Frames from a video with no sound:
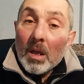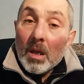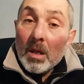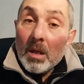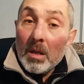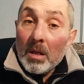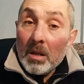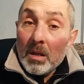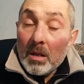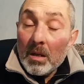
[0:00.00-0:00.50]

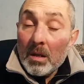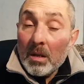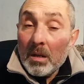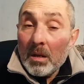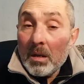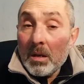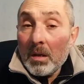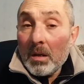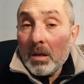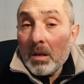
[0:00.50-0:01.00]
И,
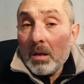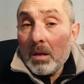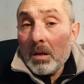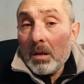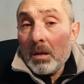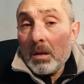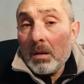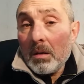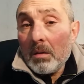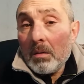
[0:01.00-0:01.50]

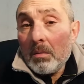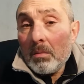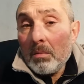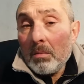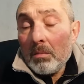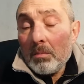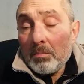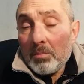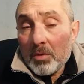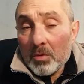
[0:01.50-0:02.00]
э,
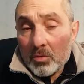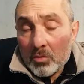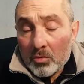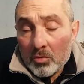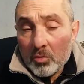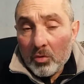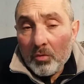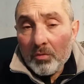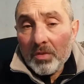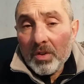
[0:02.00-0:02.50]

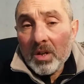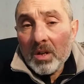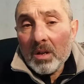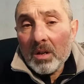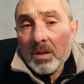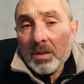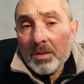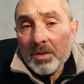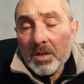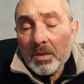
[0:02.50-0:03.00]

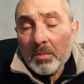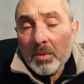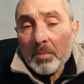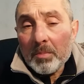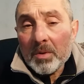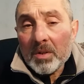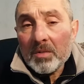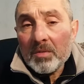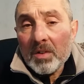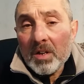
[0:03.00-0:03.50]
безусловно, тема
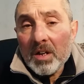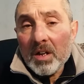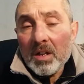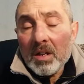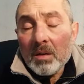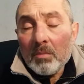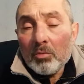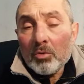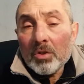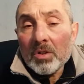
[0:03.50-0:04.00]

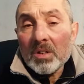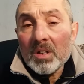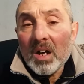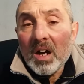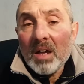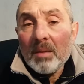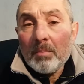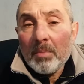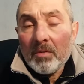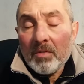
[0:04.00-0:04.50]
просветления будет
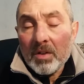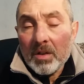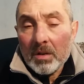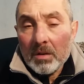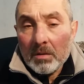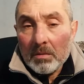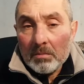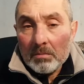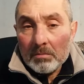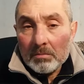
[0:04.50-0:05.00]
хайповой.
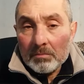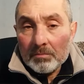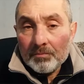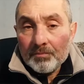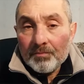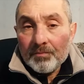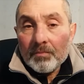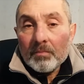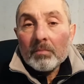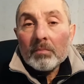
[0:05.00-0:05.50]

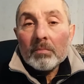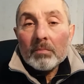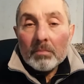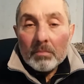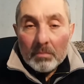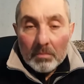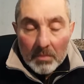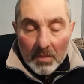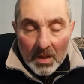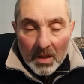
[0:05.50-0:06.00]

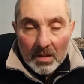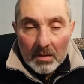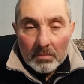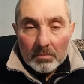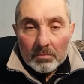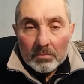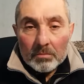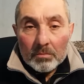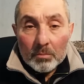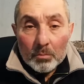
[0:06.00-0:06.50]
Да,
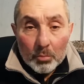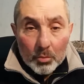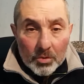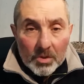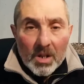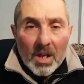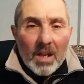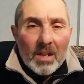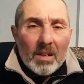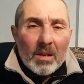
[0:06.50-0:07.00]

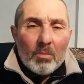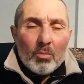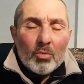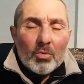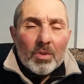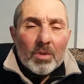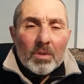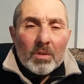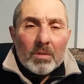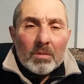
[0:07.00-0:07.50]
пускай она
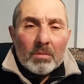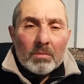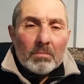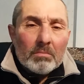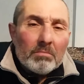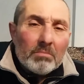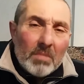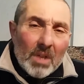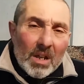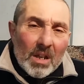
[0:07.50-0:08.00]
будет.
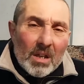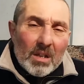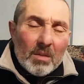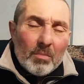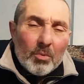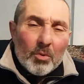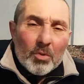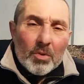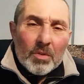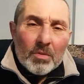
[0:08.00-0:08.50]
Да я не
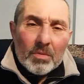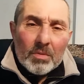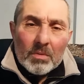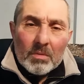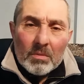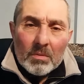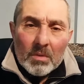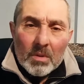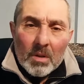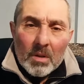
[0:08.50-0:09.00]
против.
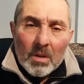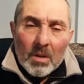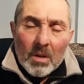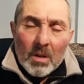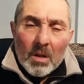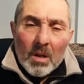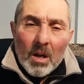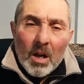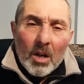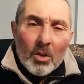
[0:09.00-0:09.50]

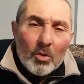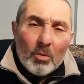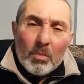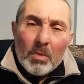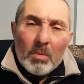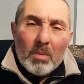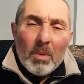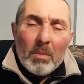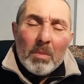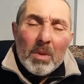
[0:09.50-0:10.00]
Оно
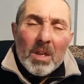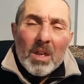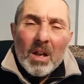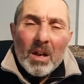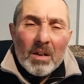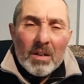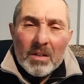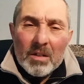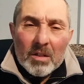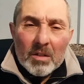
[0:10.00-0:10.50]
мимо меня
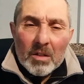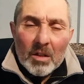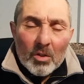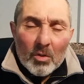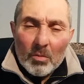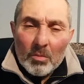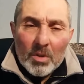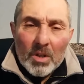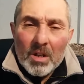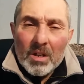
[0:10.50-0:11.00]
летит,
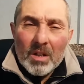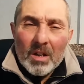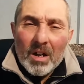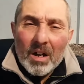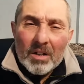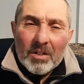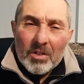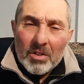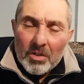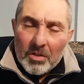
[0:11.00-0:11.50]
оно меня
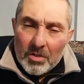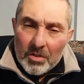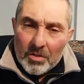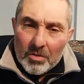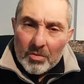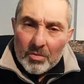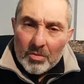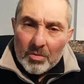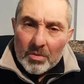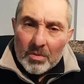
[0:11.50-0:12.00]
никак не
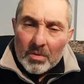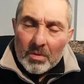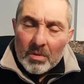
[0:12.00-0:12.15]
интересует.